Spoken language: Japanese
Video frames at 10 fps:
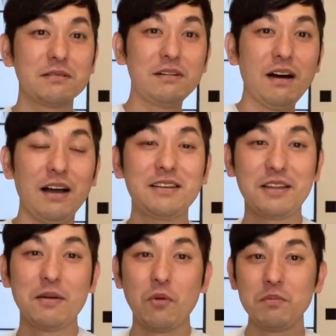ぐわー来
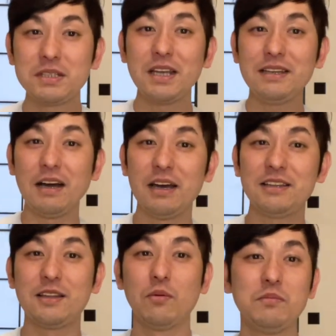てもう店に入っても